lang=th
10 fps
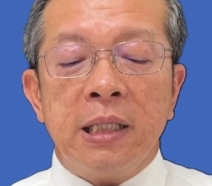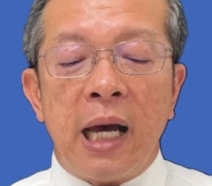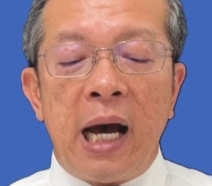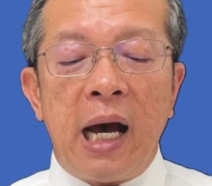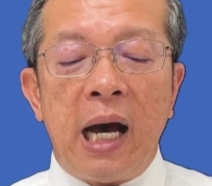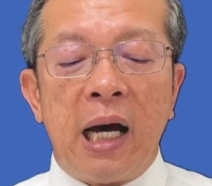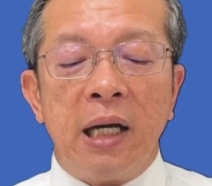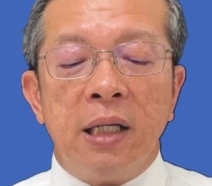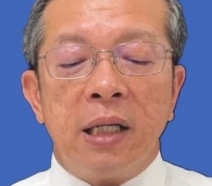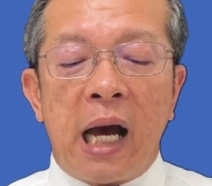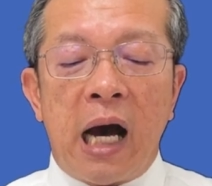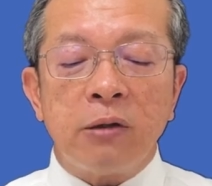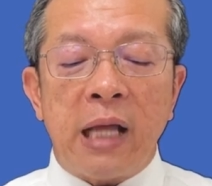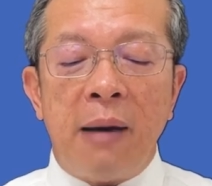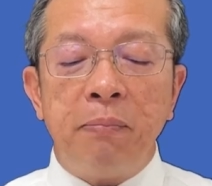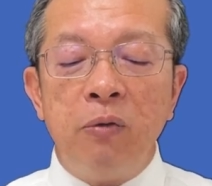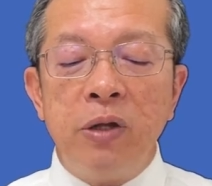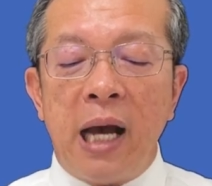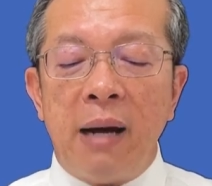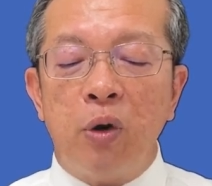ถ้ากล่าวตามพระวิญ
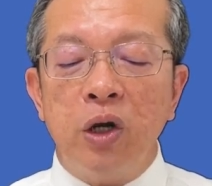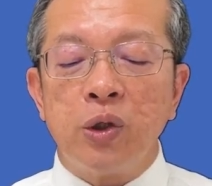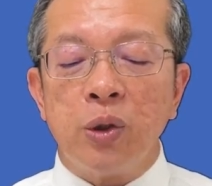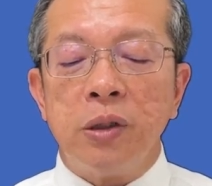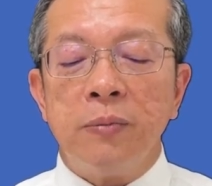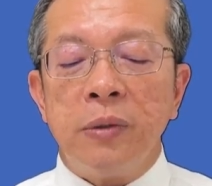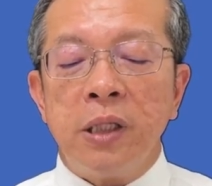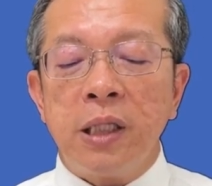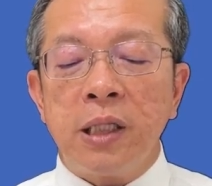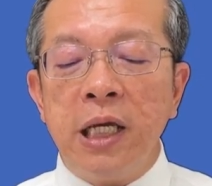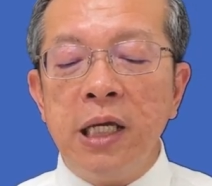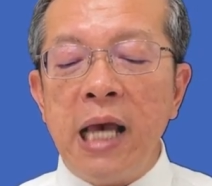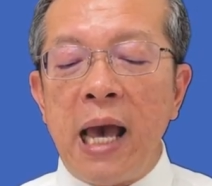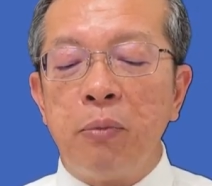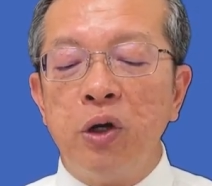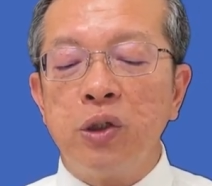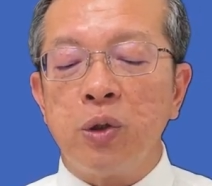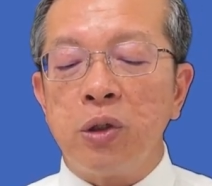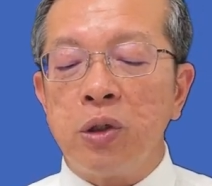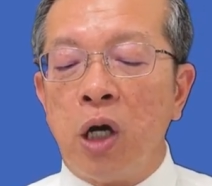ญาณบริสุทธิ์ที่แยกบริสุท
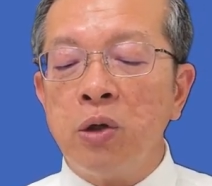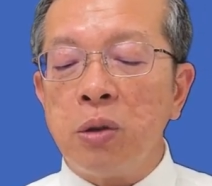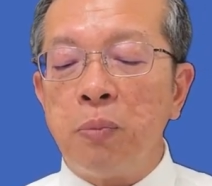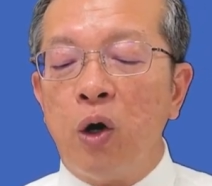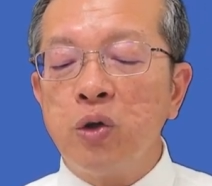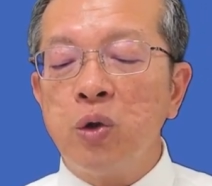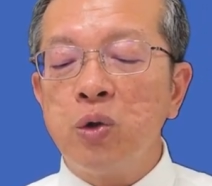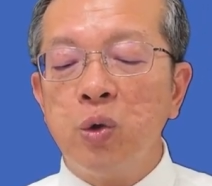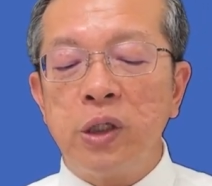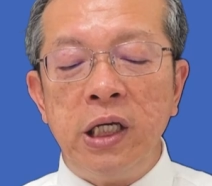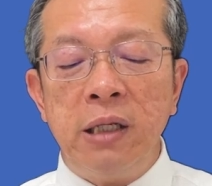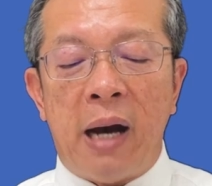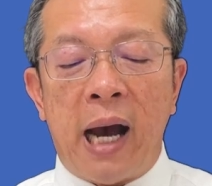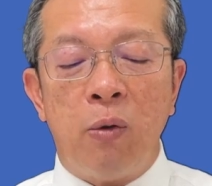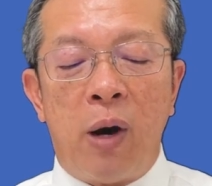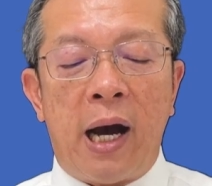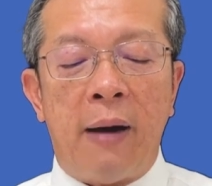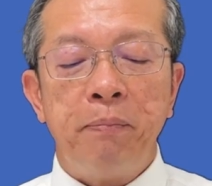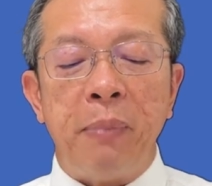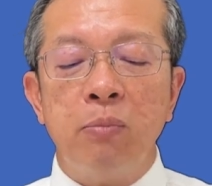ธิ์เราพระองค์ทรงถูกชี้หมายว่า
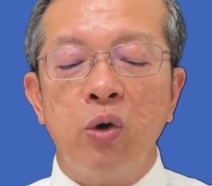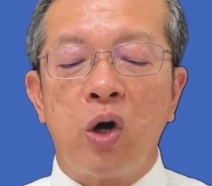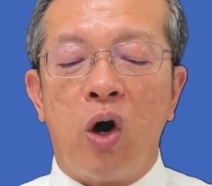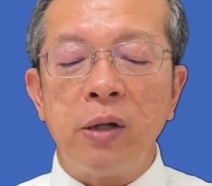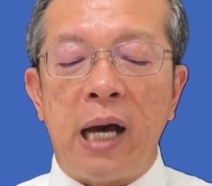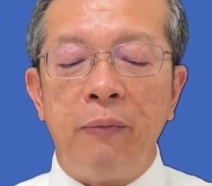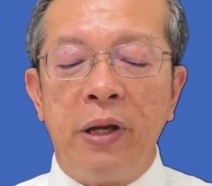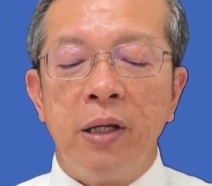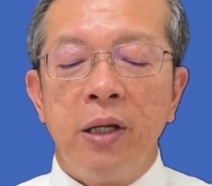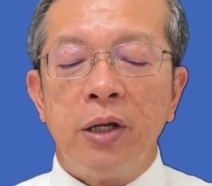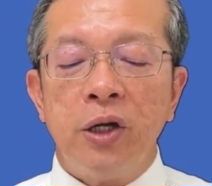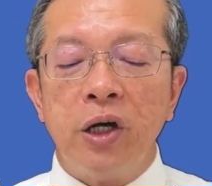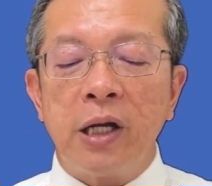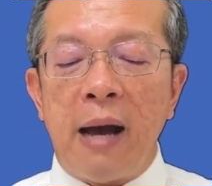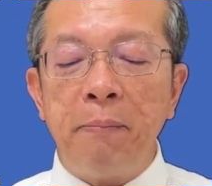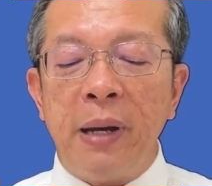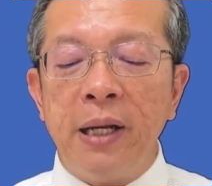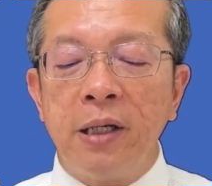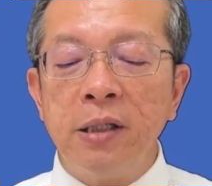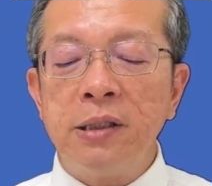เป็นบุตรของดาวิดโดยการเป็น
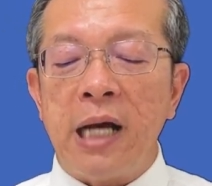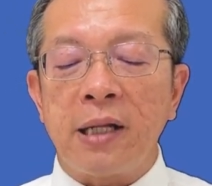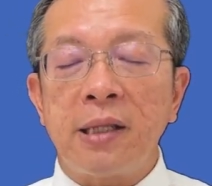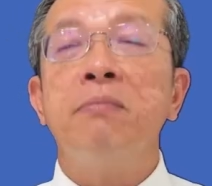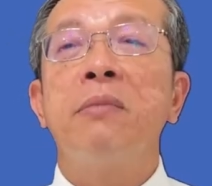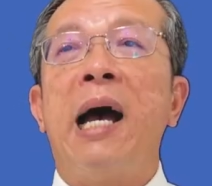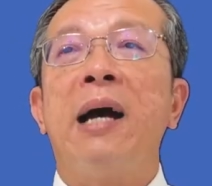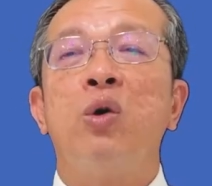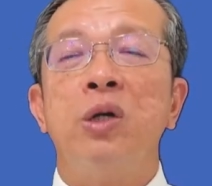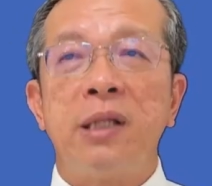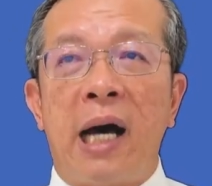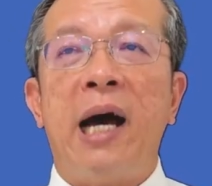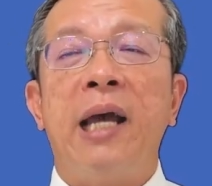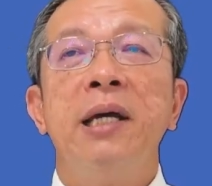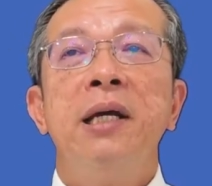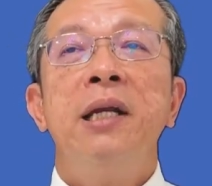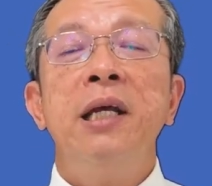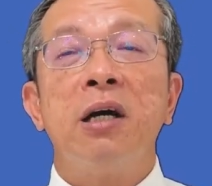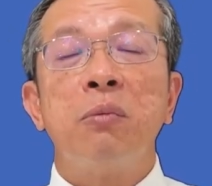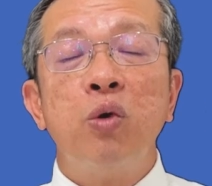ขึ้นจากถ้ำกลางคนตาย นี่
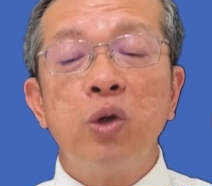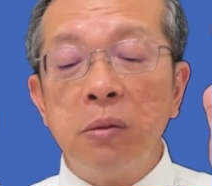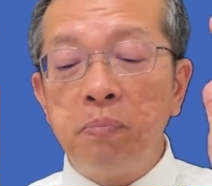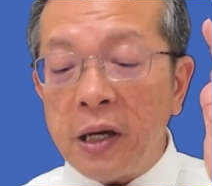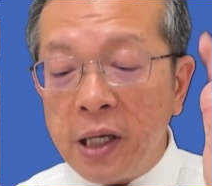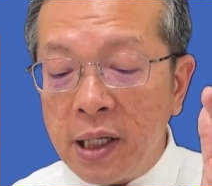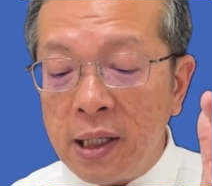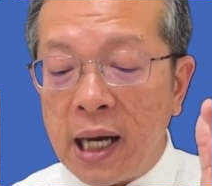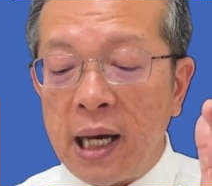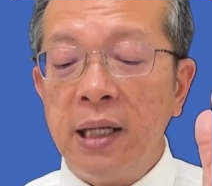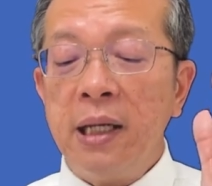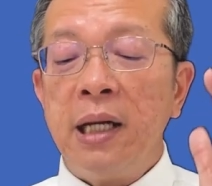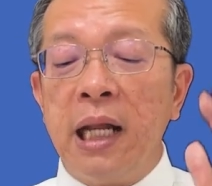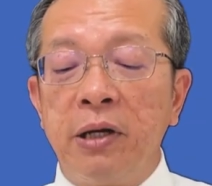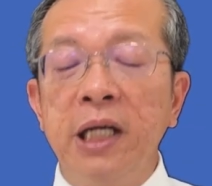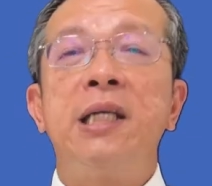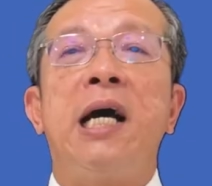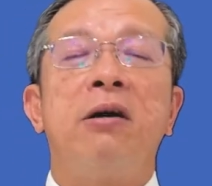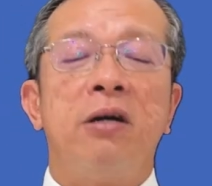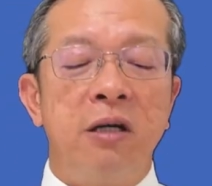ก็พูดถึงพระคิดนะ และคิดจั
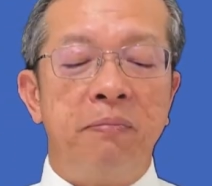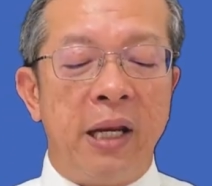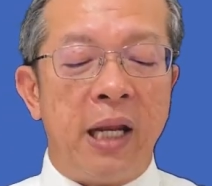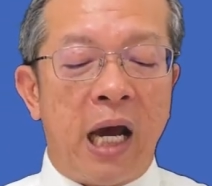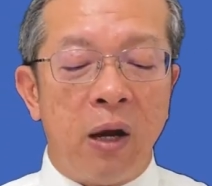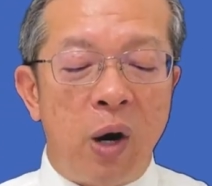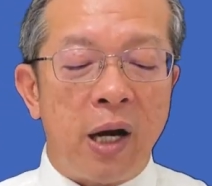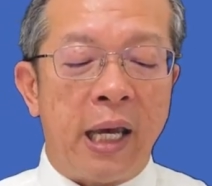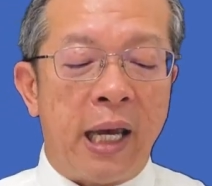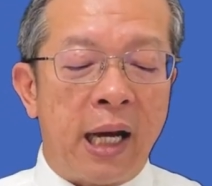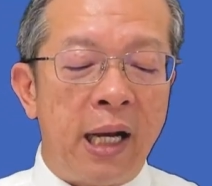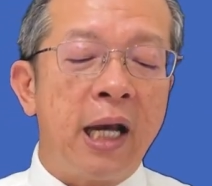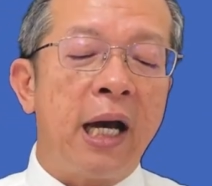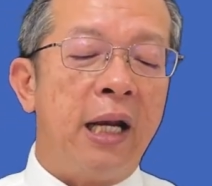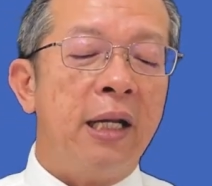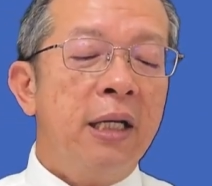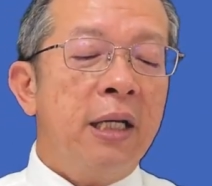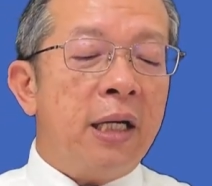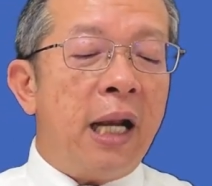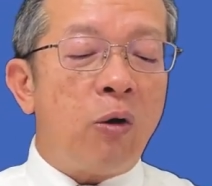กก็คือเป็นอายวะแก่กันและกัน
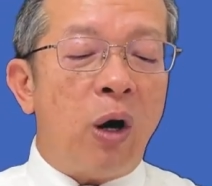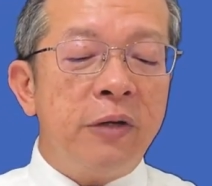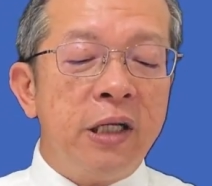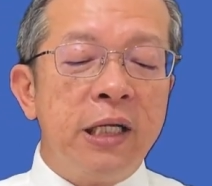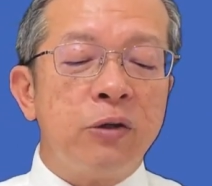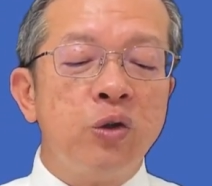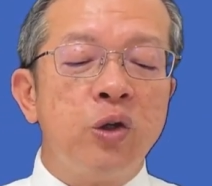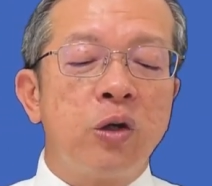หลักความจริงที่สูงสุด